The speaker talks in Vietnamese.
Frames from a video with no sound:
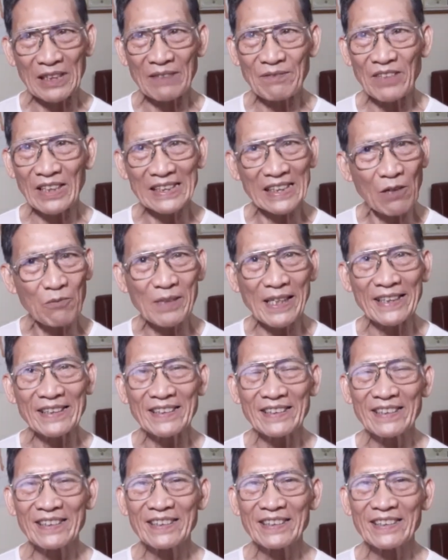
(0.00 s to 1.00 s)
thế vẫn không
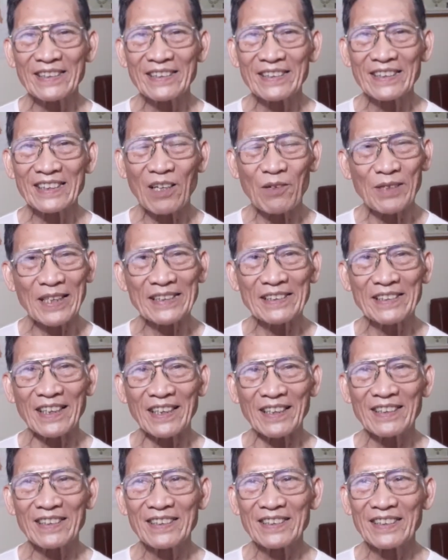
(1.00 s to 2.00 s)
lên không lên
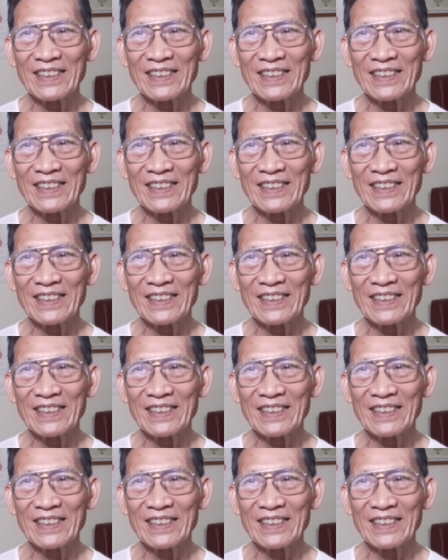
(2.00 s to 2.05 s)
được